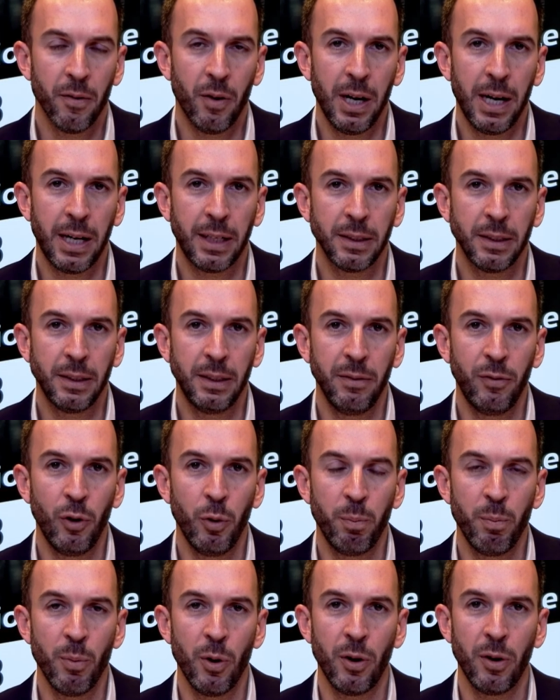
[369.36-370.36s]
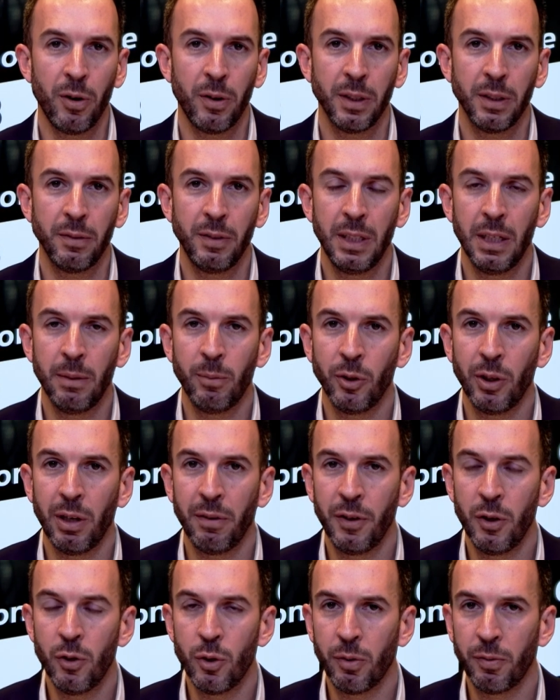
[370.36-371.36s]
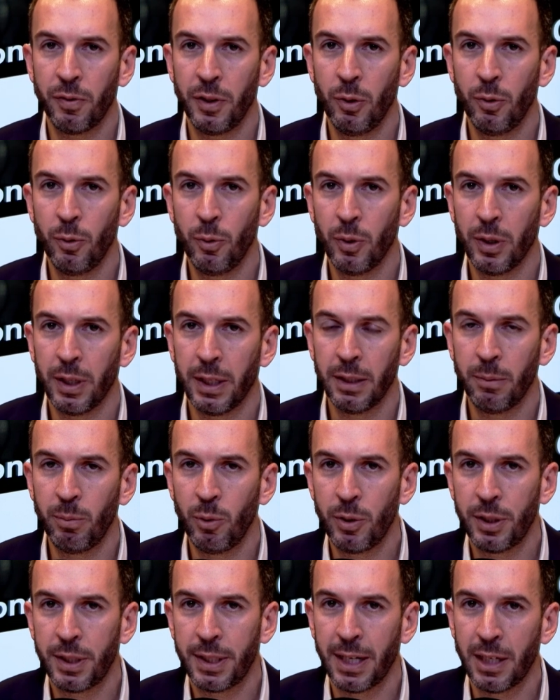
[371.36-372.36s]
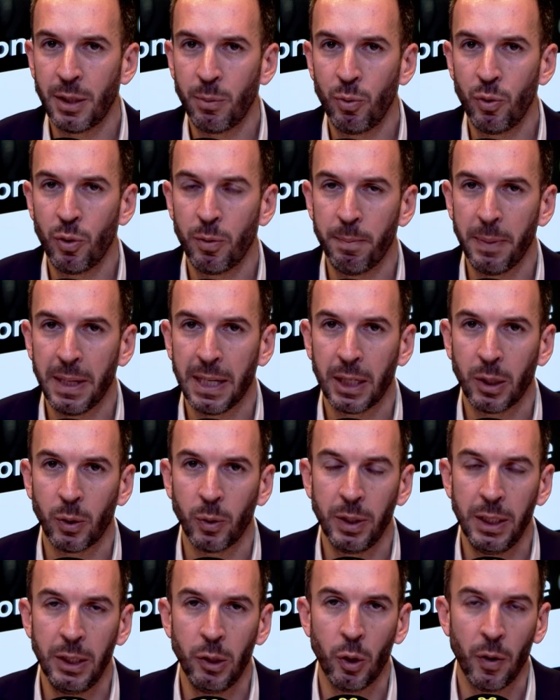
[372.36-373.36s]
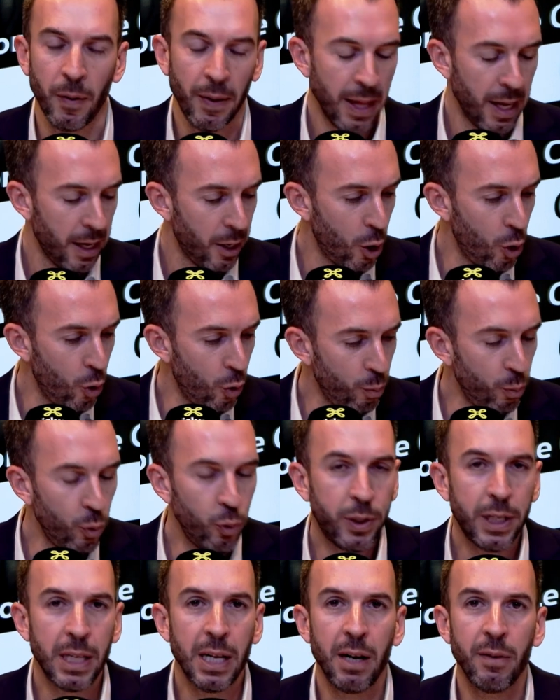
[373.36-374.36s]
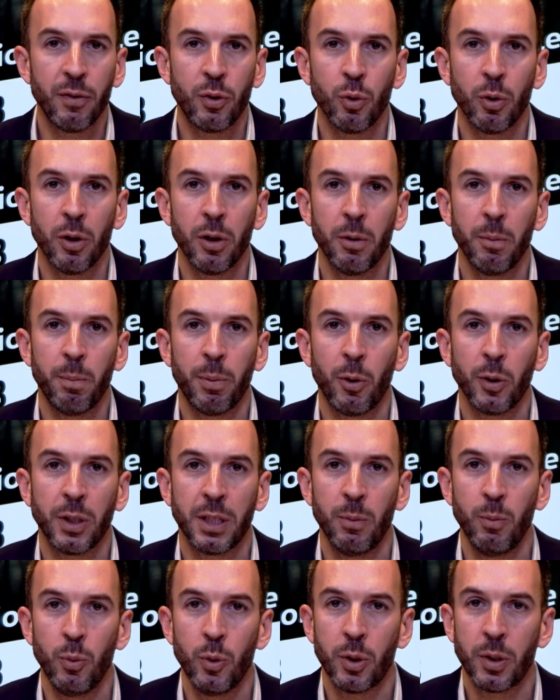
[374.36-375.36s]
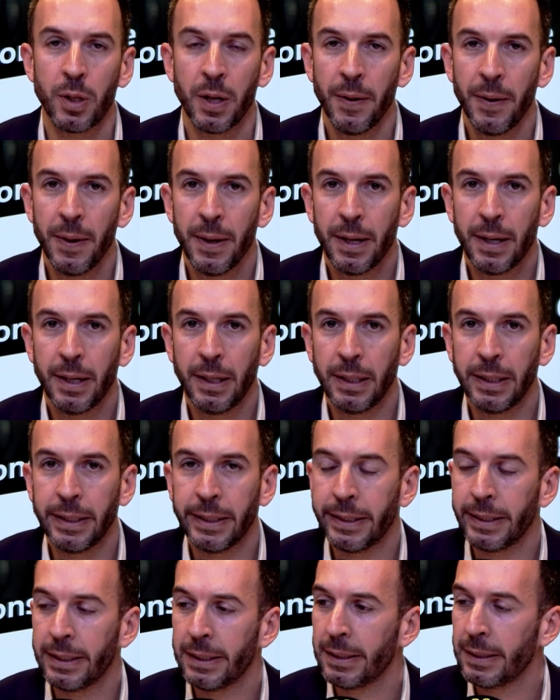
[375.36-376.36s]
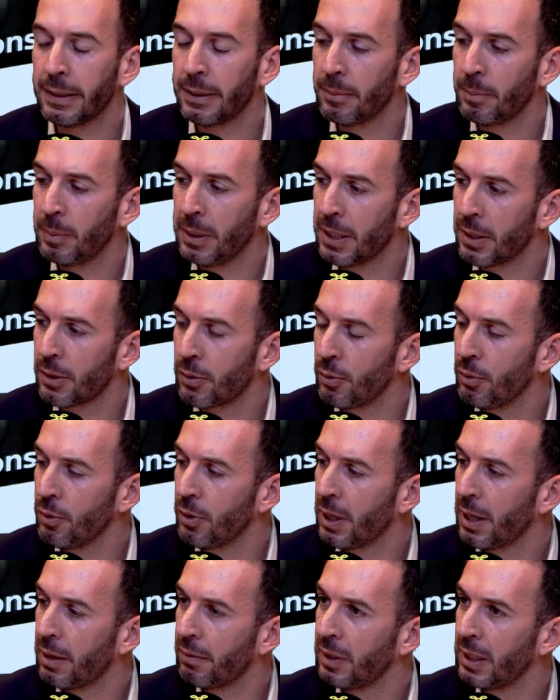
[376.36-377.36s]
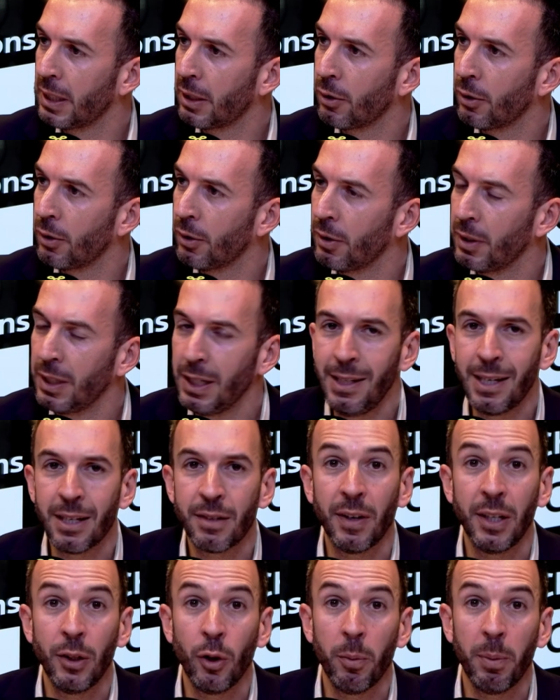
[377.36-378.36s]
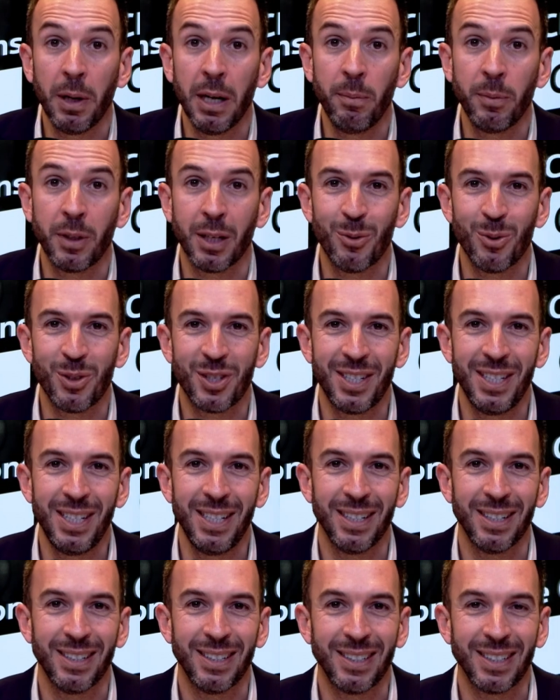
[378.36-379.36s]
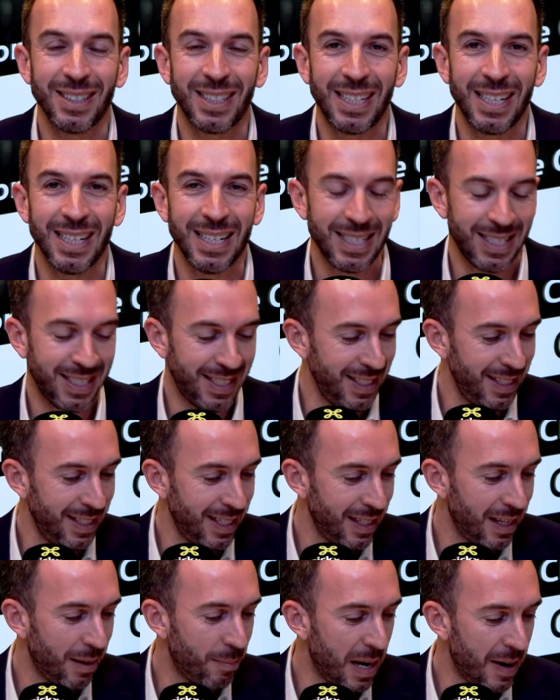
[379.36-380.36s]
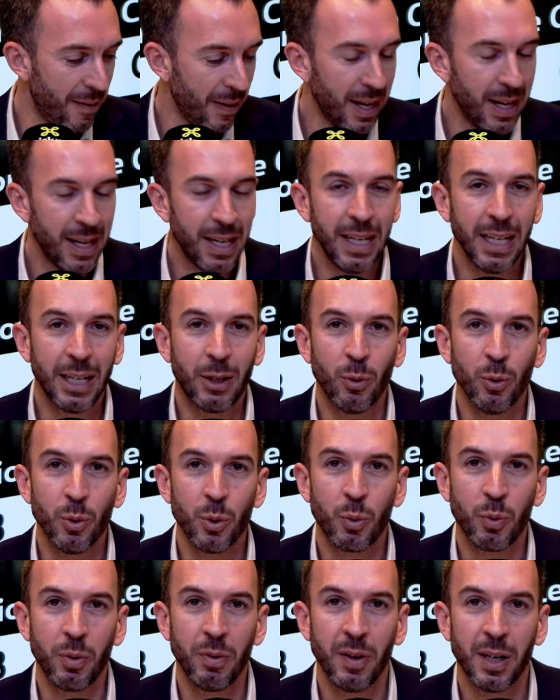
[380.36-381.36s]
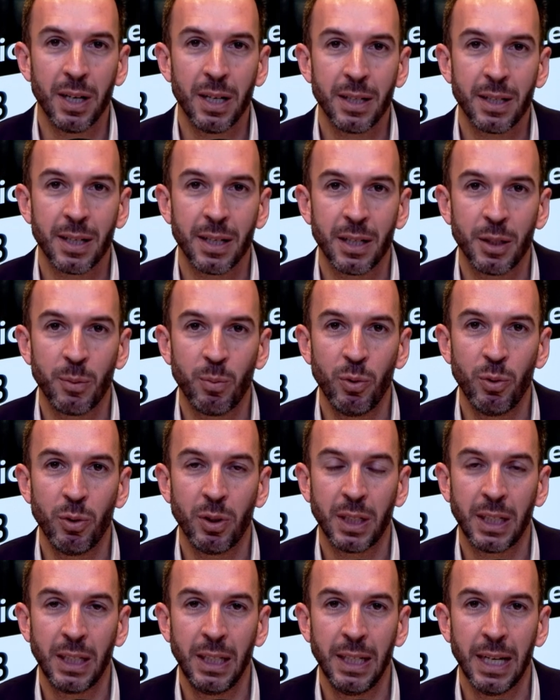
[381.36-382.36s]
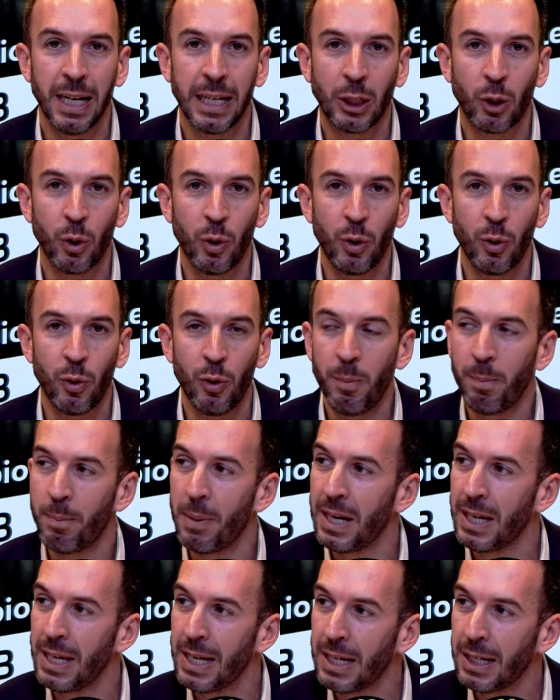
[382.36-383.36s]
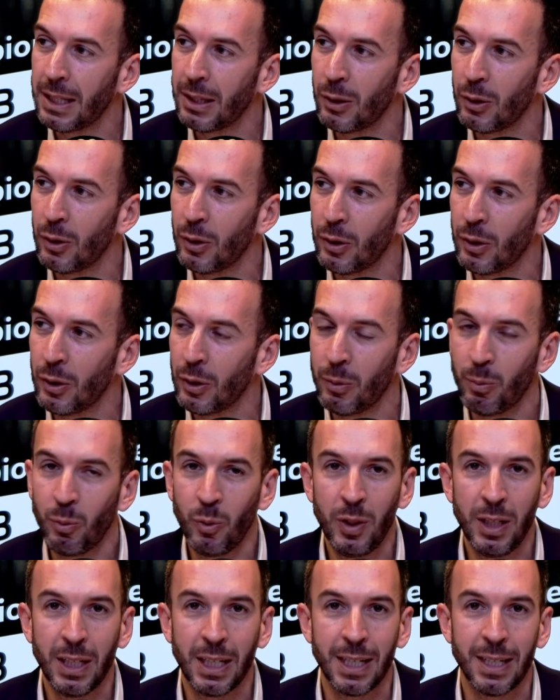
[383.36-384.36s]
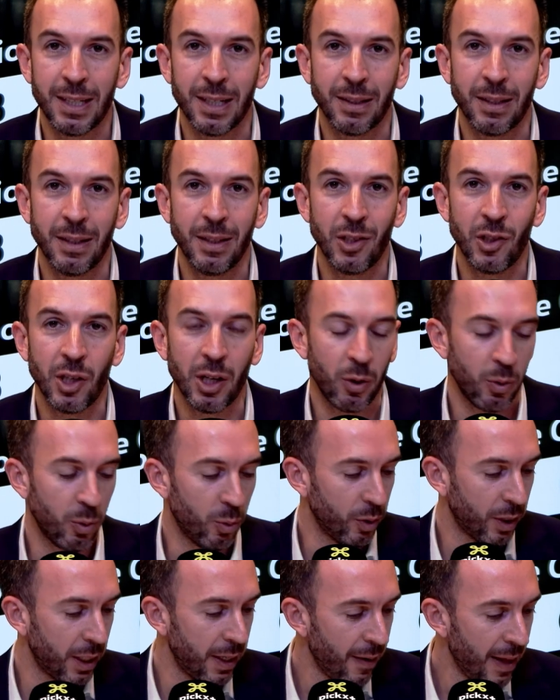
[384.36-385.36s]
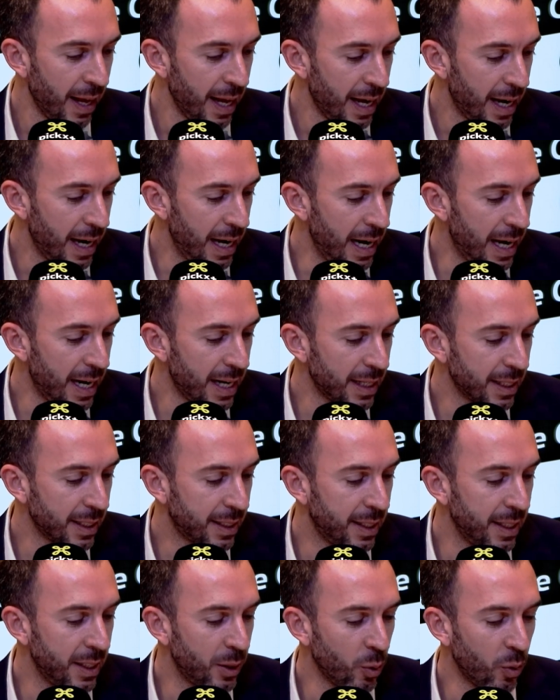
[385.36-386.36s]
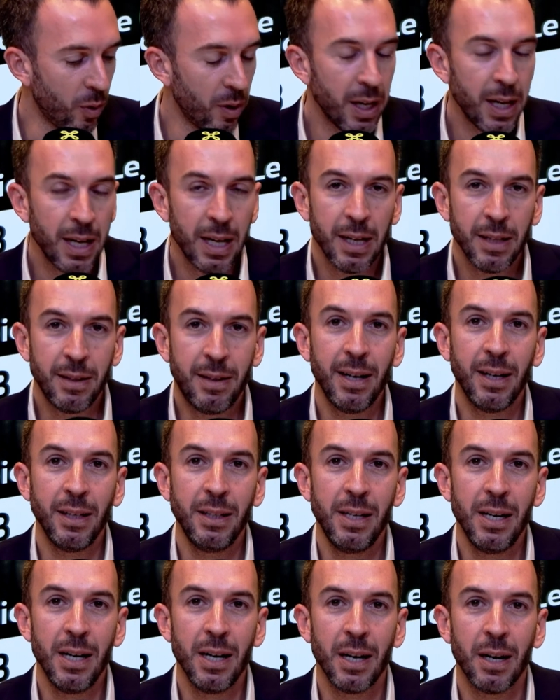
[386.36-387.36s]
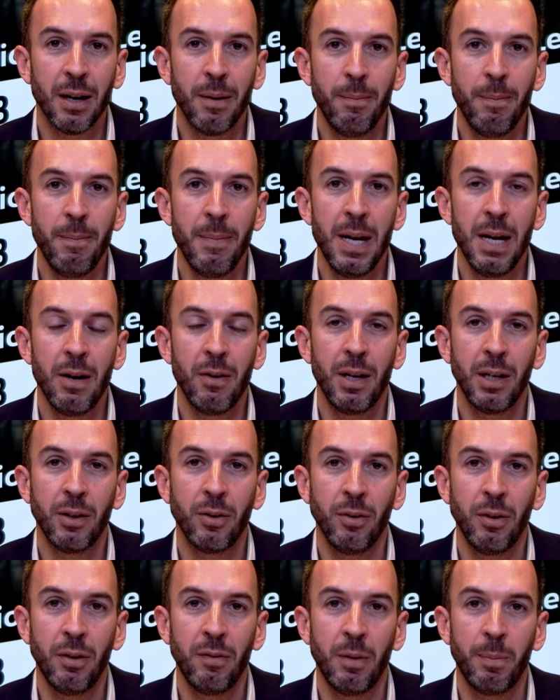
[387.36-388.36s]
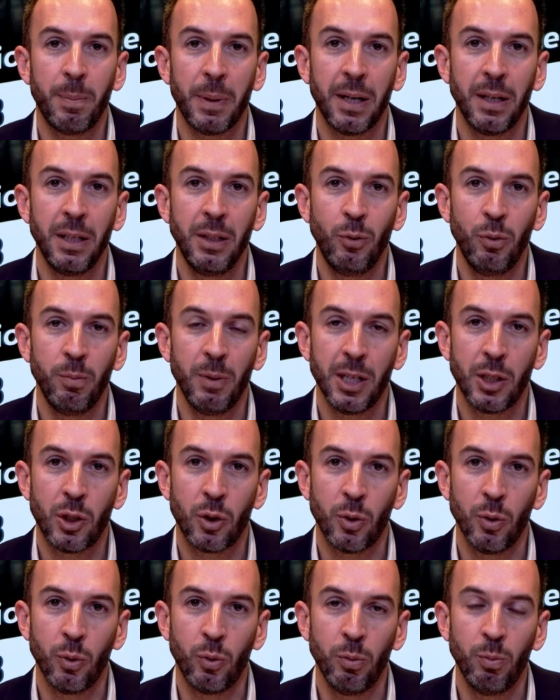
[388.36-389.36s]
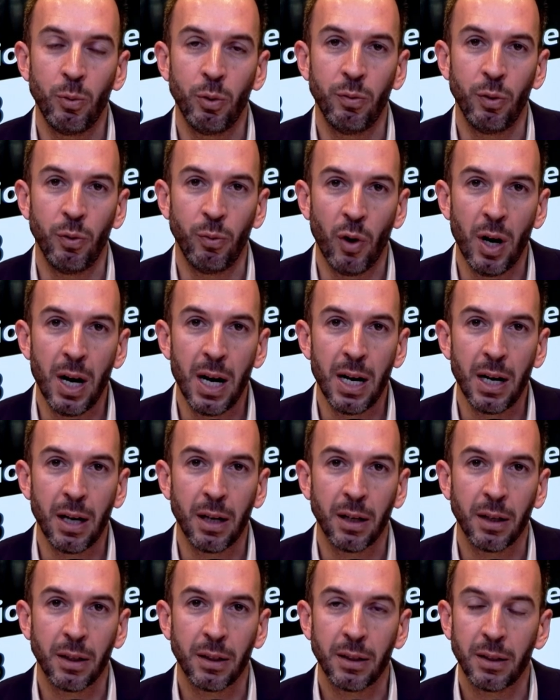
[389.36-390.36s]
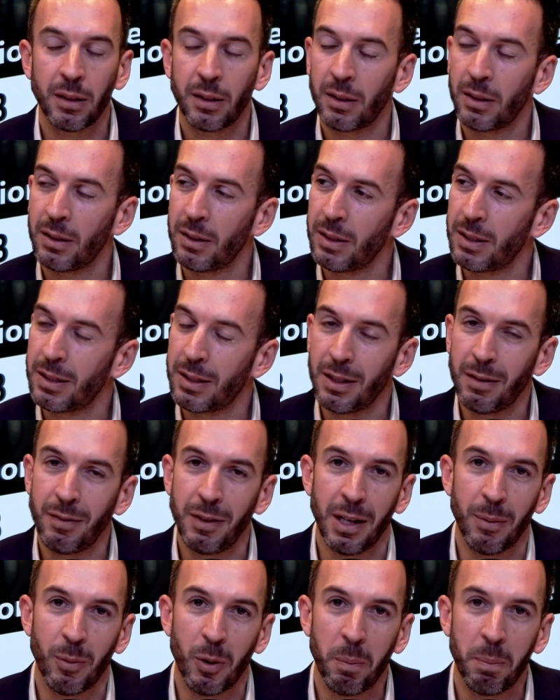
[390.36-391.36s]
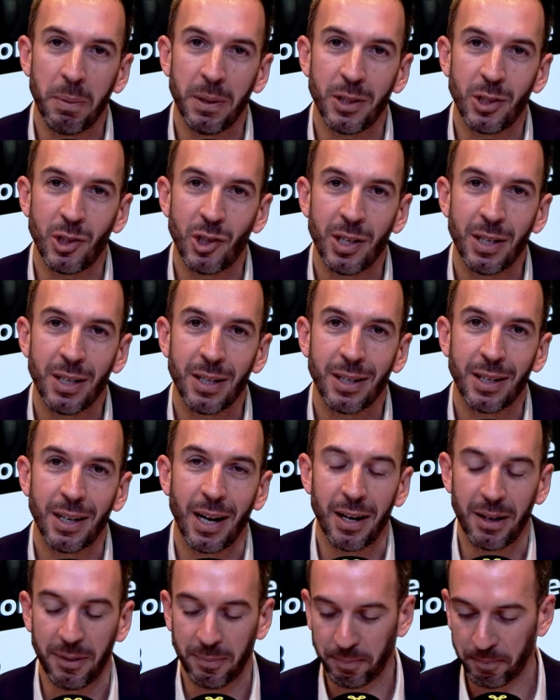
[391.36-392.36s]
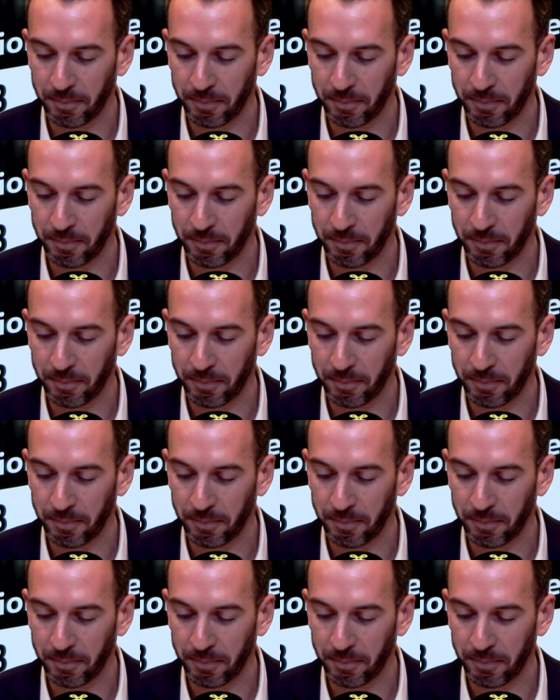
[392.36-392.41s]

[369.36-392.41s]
Voilà, développement évidemment de la philosophie du Red Bull Salzbourg mercredi dans le multi-live sur euh, Proximus, euh, bien sûr, avec euh, Ignace van der Bremt hein, aussi, qui a signé là-bas et qu'on suivra Salzbourg qui accueille le Bayern Munich qui s'était déjà rencontré la saison dernière. Mais en attendant, on va parler du match que tout le monde veut voir. C'est évidemment PSG Real.